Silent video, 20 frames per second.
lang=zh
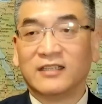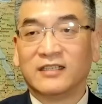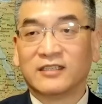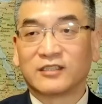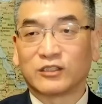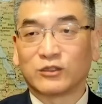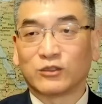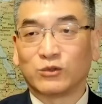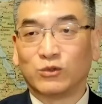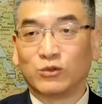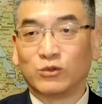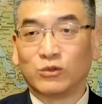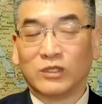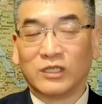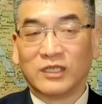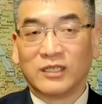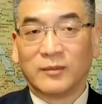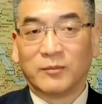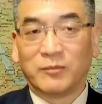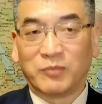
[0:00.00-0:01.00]
似乎
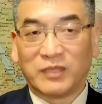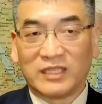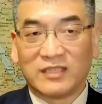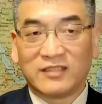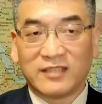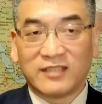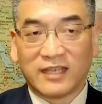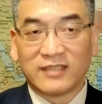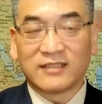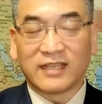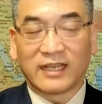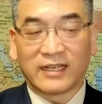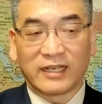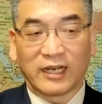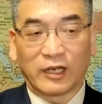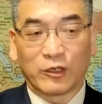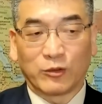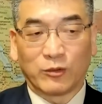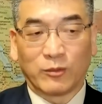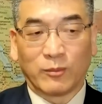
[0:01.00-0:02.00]
比现在
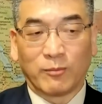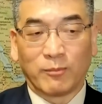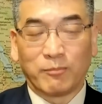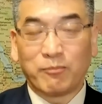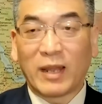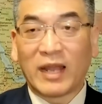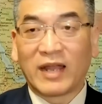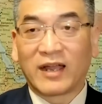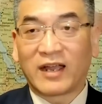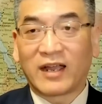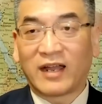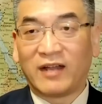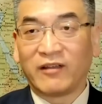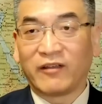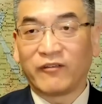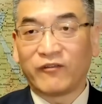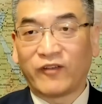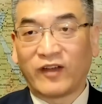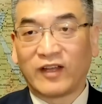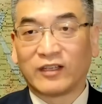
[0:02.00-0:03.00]
这种半
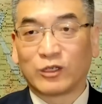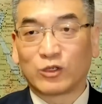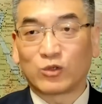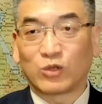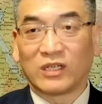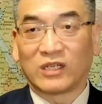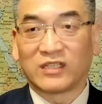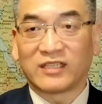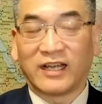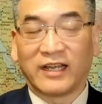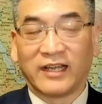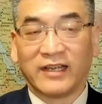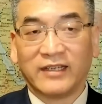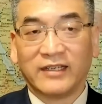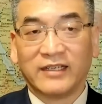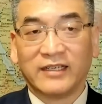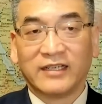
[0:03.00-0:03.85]
开放的状态，